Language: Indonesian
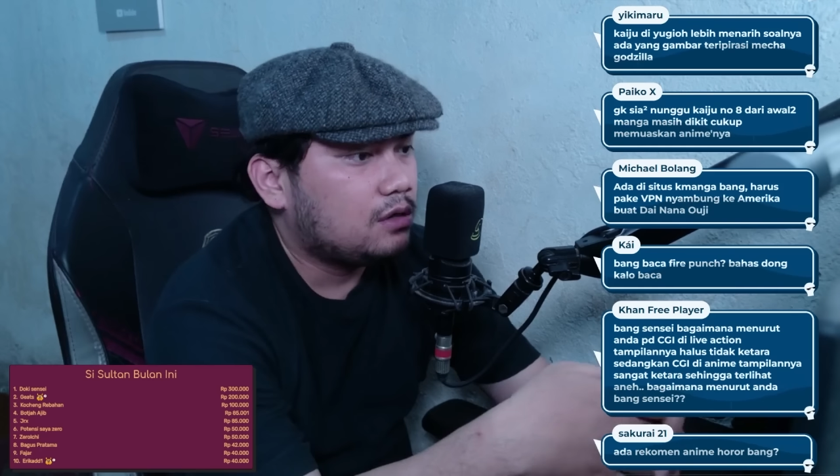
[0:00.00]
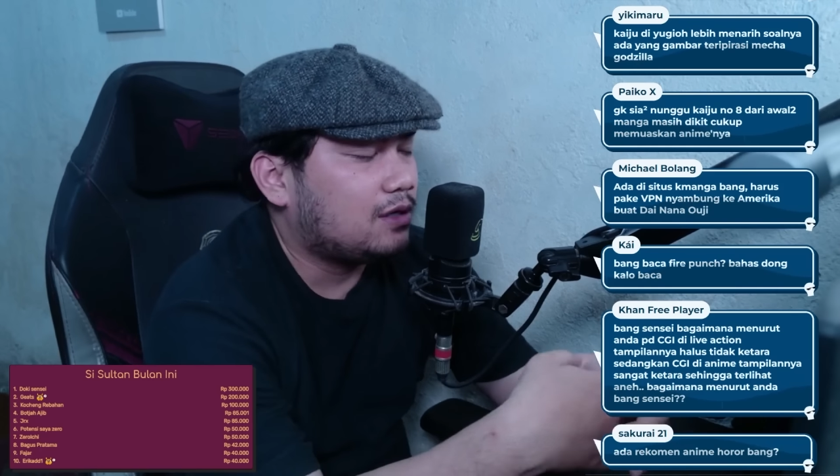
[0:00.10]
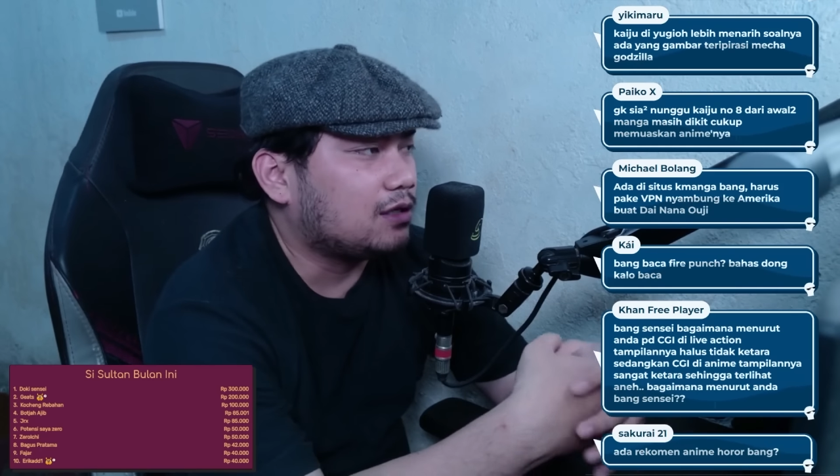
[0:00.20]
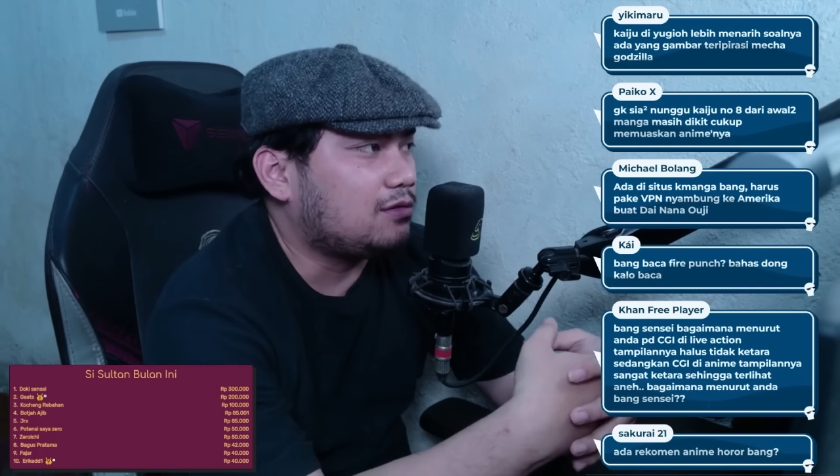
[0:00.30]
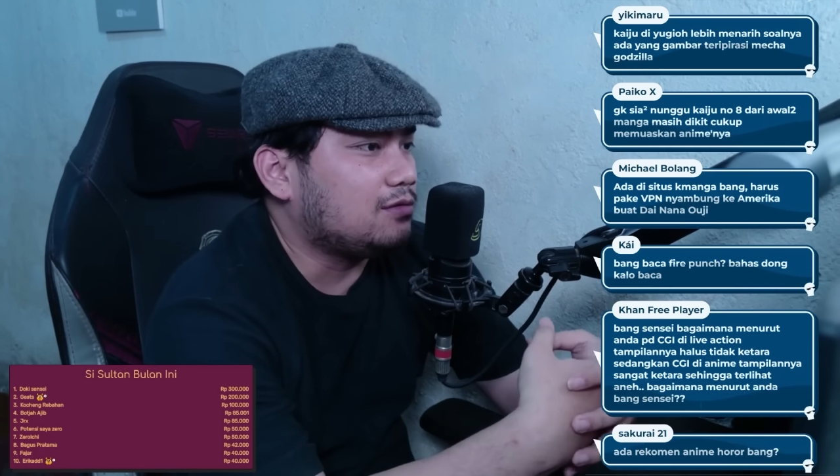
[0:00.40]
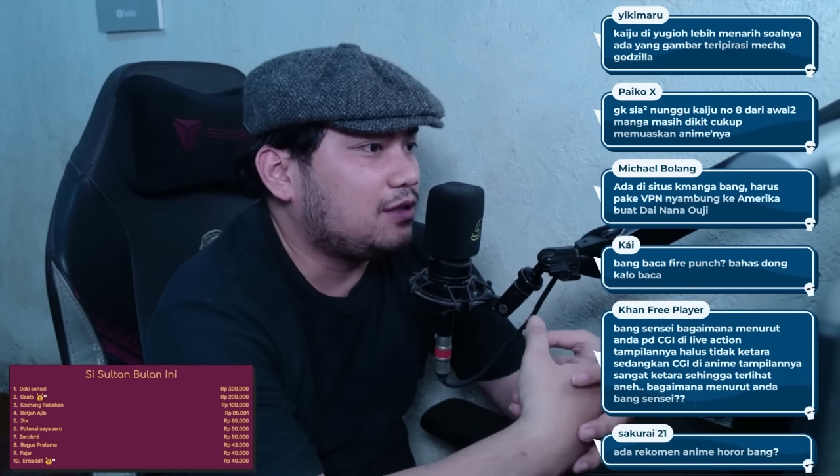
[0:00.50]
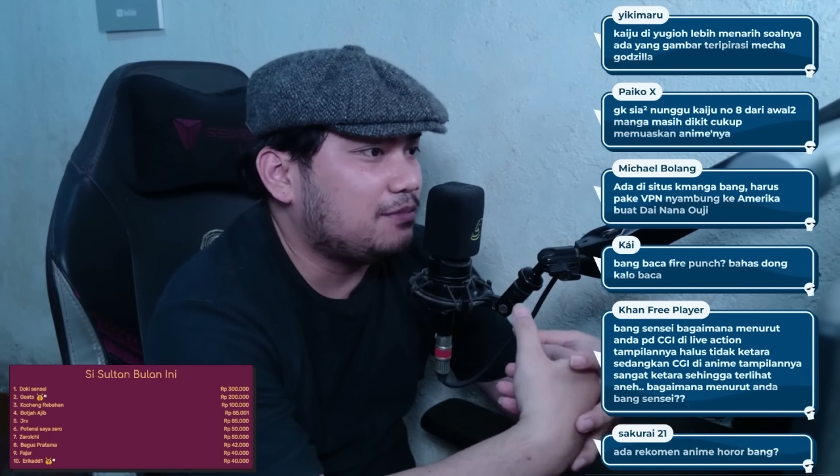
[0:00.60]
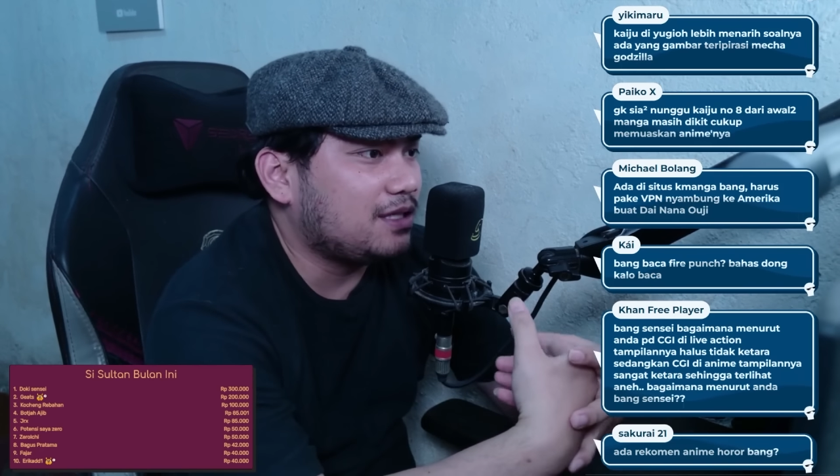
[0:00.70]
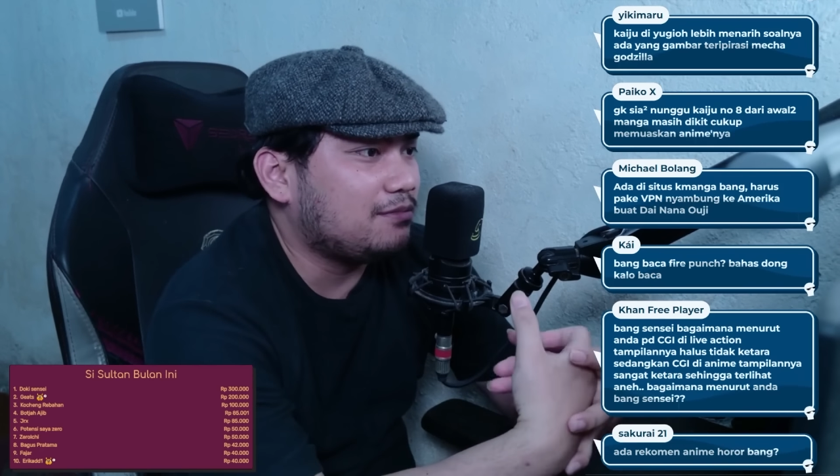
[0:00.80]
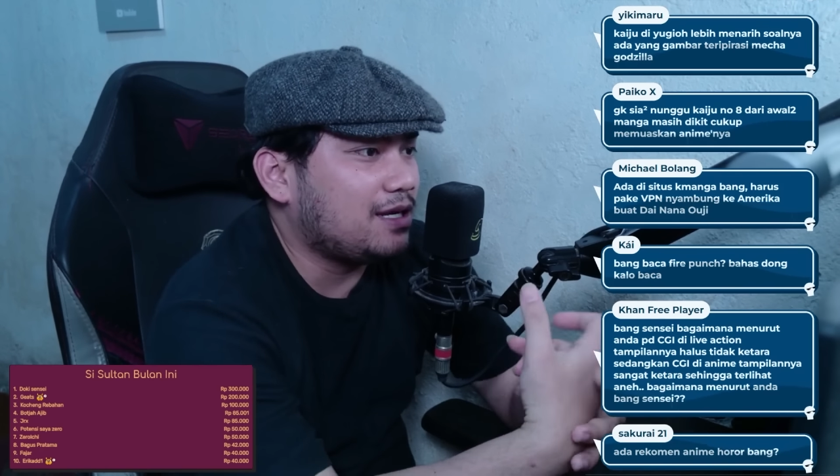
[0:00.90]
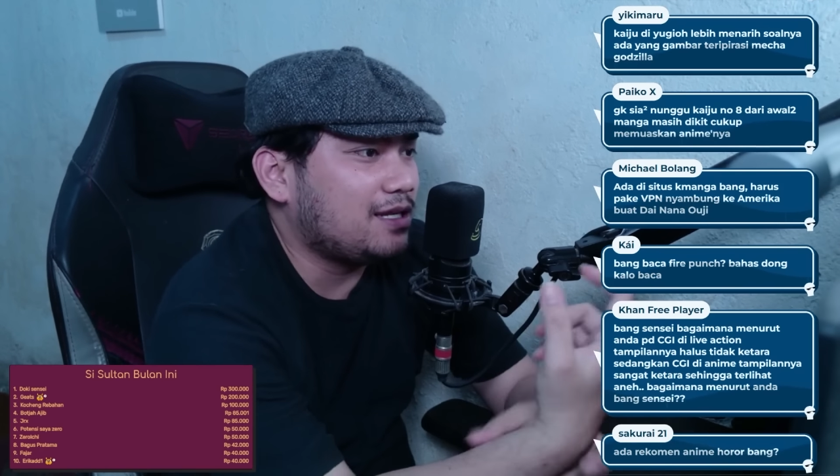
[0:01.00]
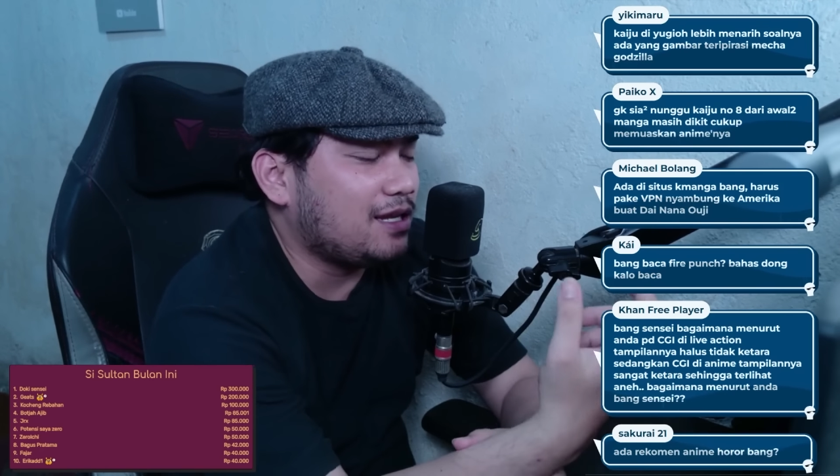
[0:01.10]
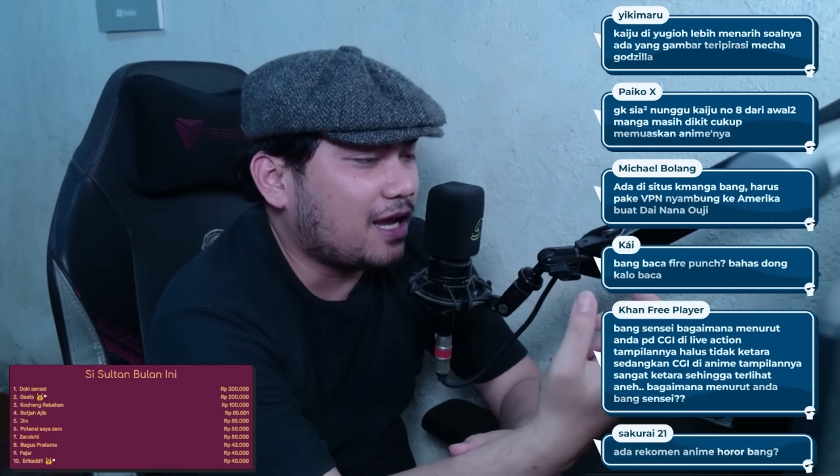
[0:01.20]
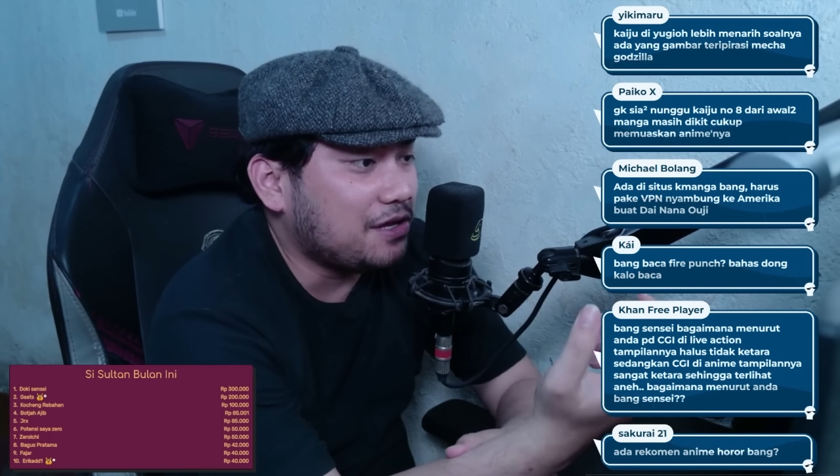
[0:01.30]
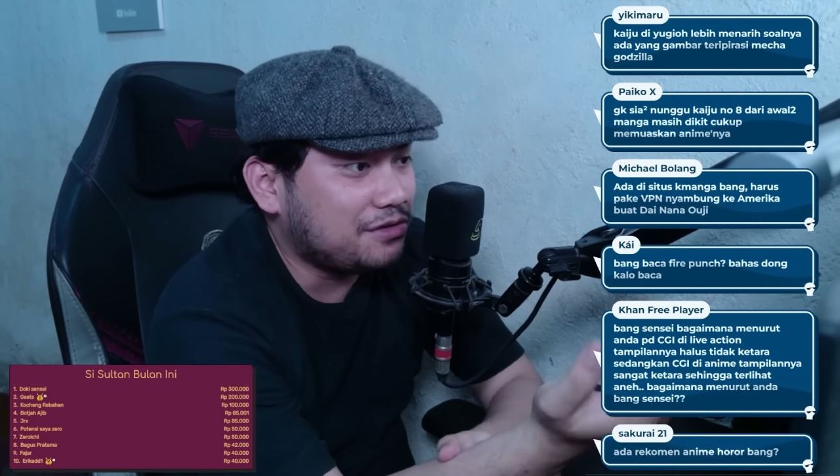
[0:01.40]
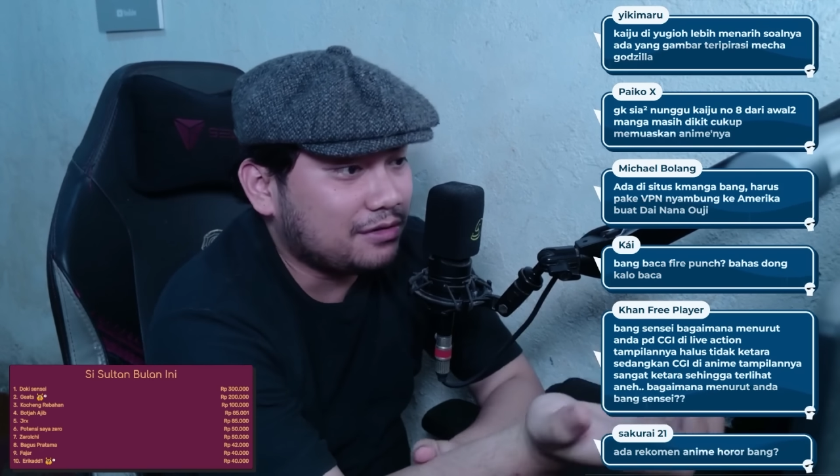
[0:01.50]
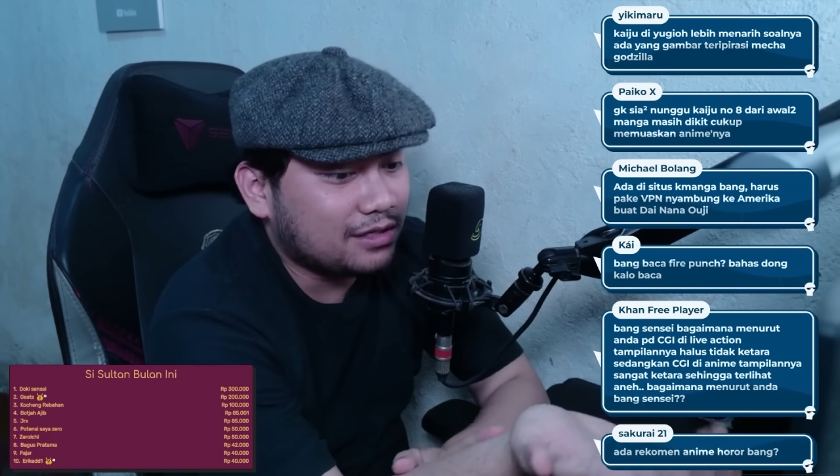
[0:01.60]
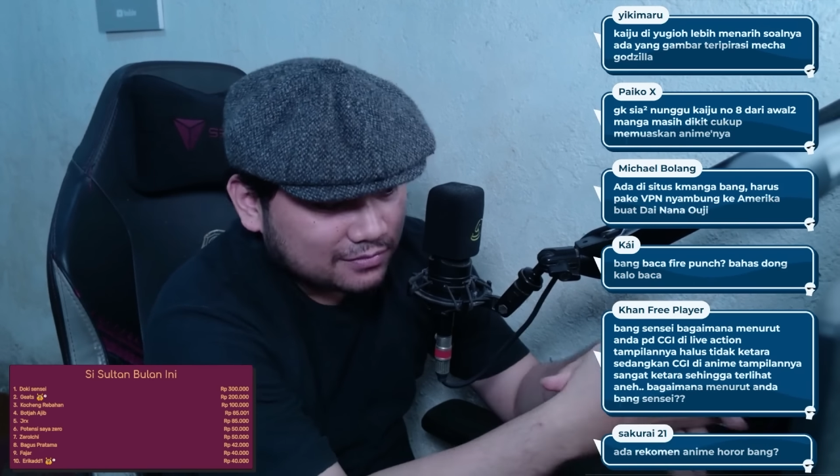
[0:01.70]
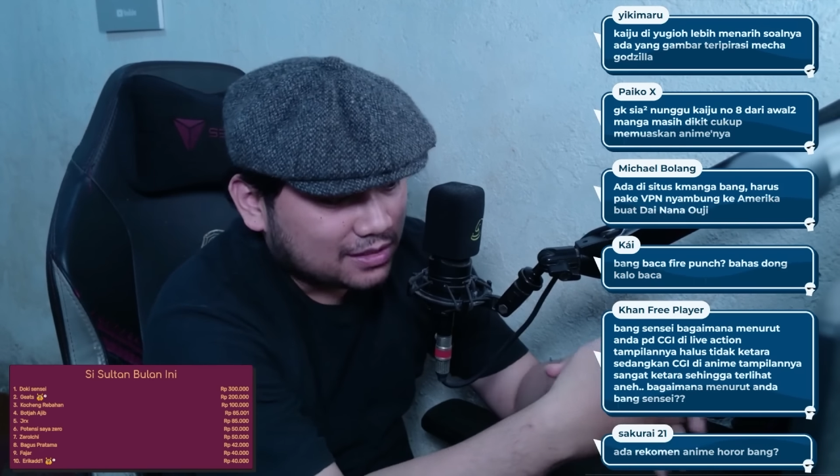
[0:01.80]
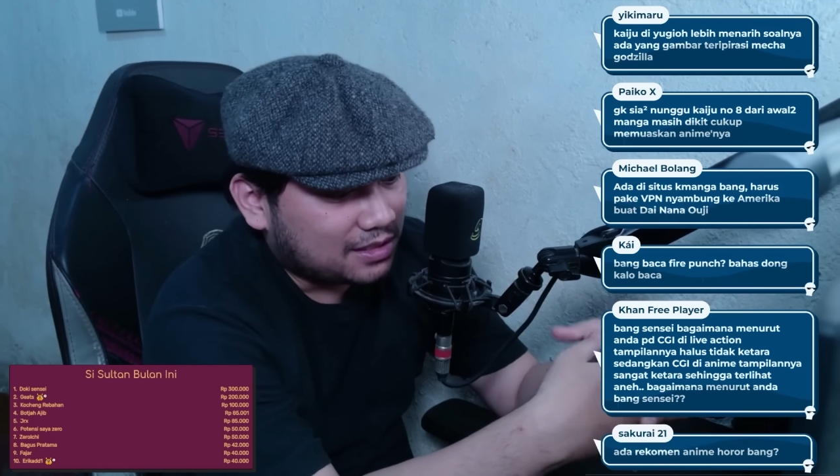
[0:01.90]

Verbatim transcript: Waktu tiba-tiba dia jadi kaiju ya.